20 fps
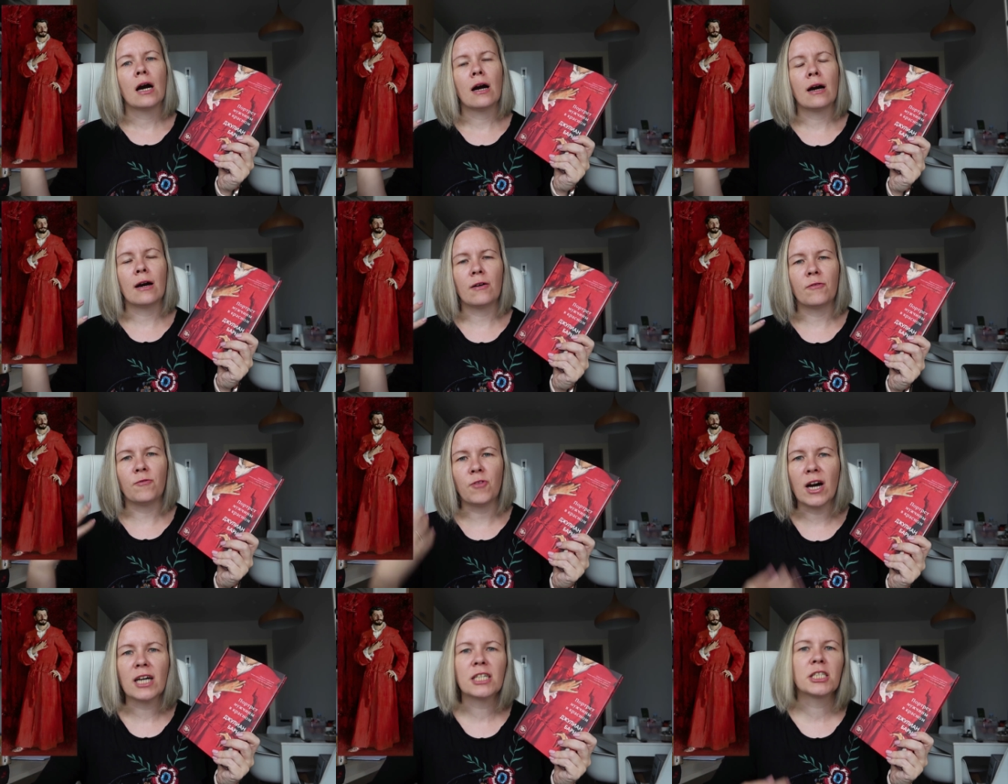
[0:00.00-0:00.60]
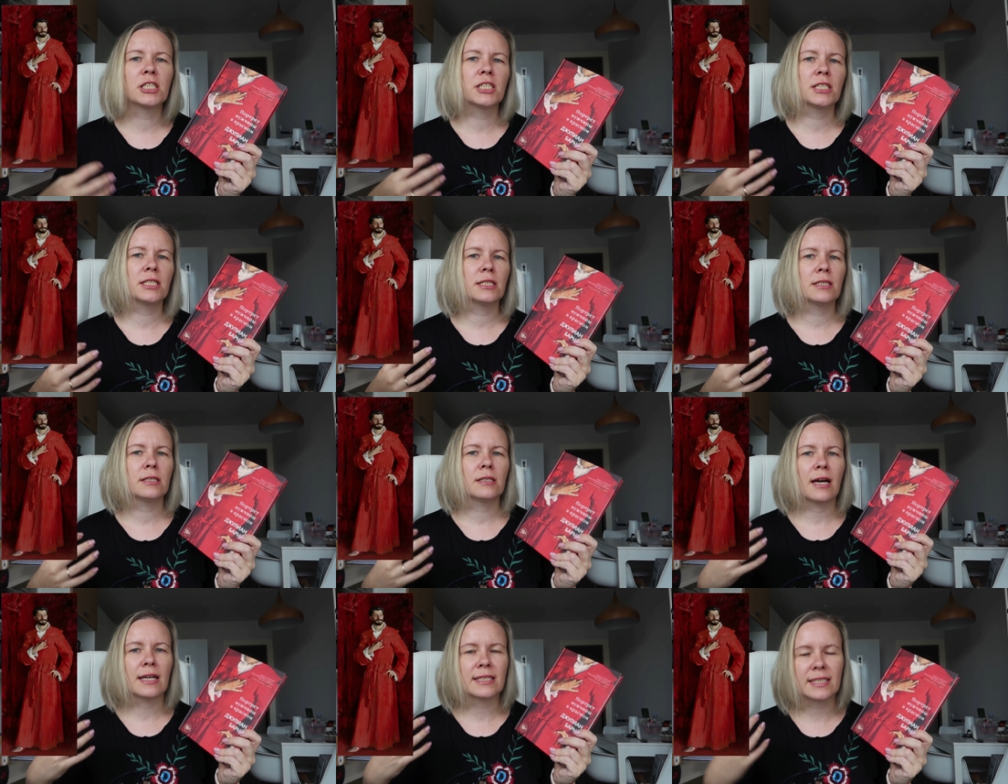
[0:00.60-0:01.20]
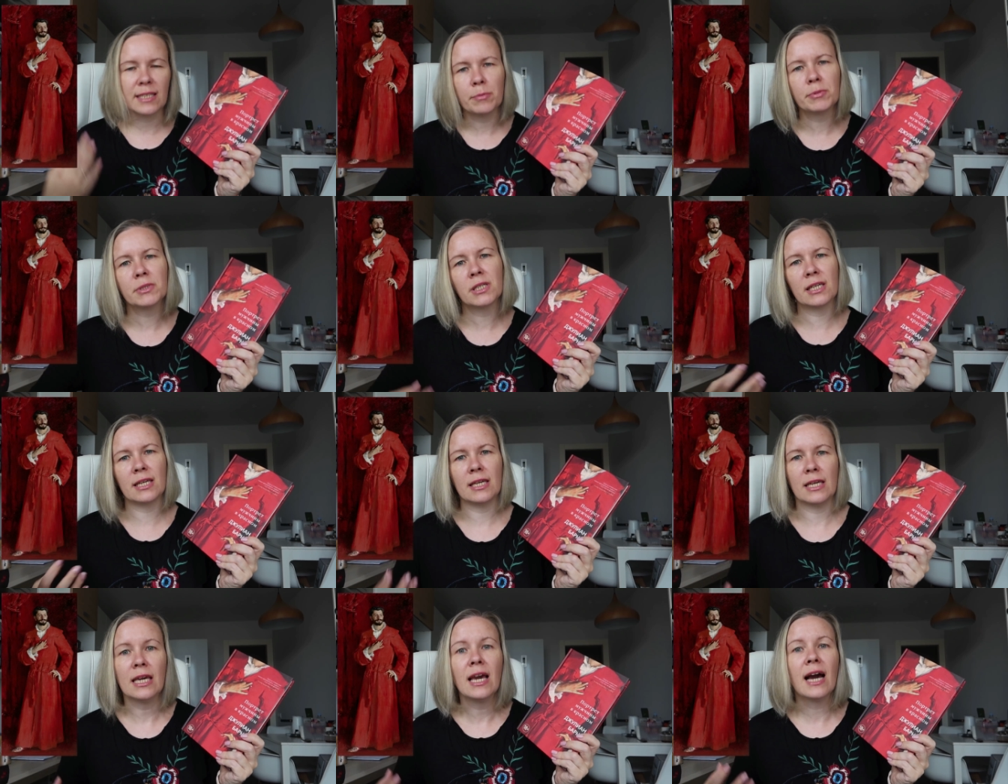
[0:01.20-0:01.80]
э, важность
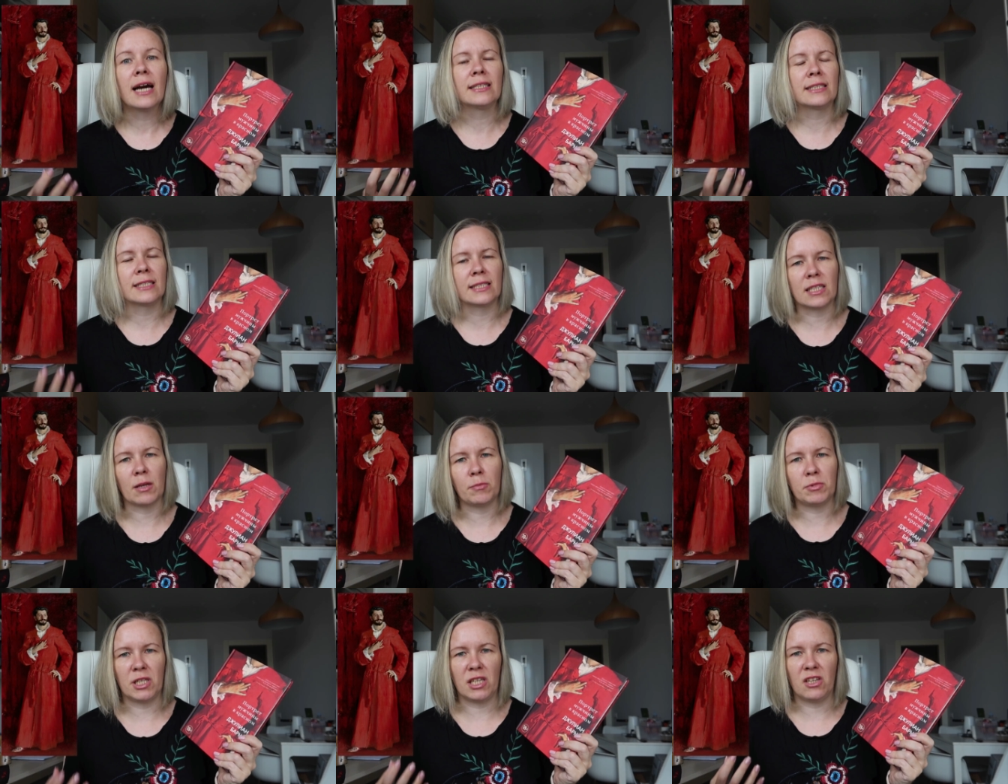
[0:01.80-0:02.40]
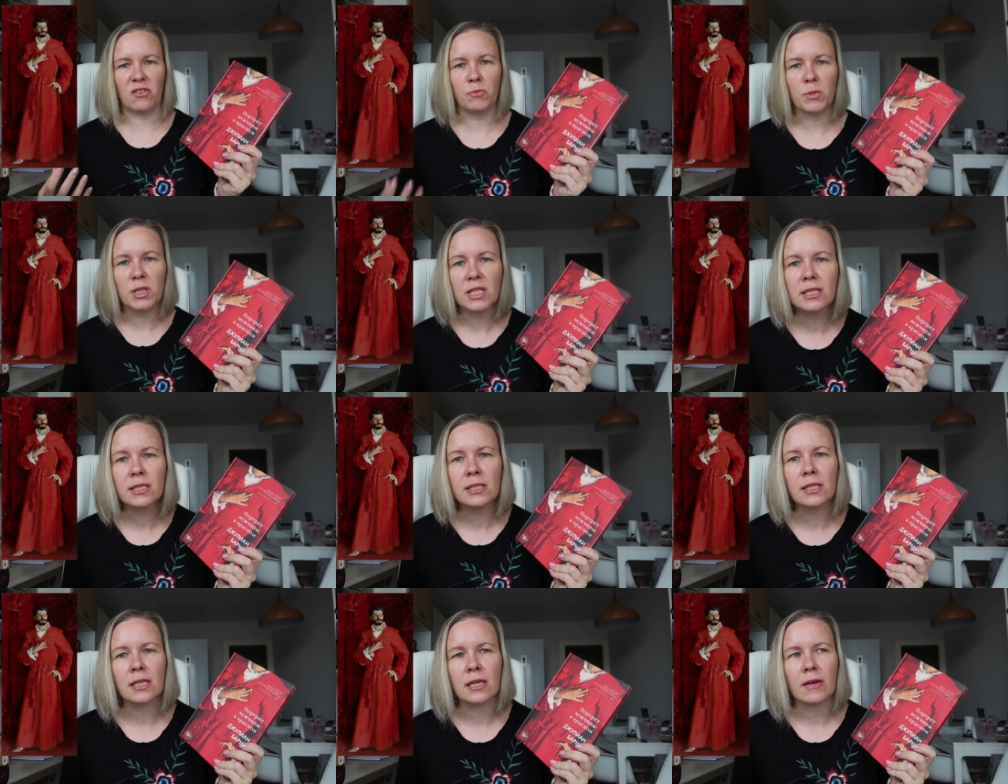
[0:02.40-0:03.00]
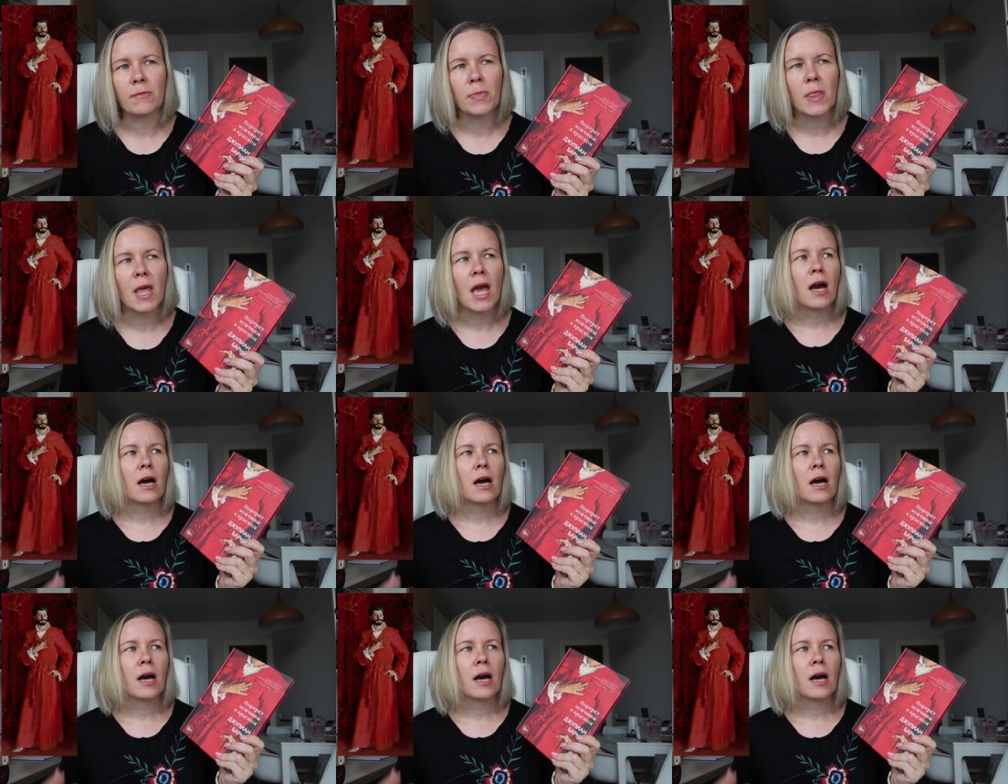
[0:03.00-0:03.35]
асептики и антисептики в медицине.